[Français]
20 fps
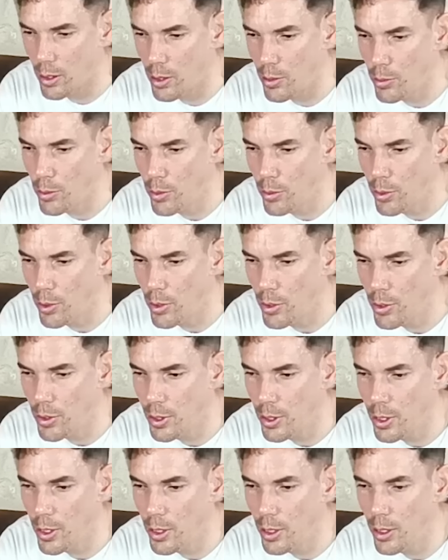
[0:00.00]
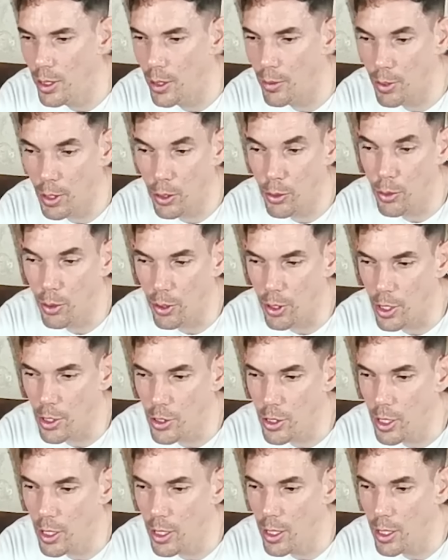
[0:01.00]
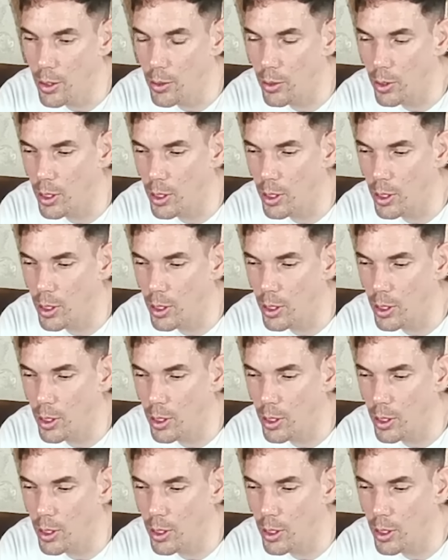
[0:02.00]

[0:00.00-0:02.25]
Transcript: euh, il vous faut aussi la facture d'achat,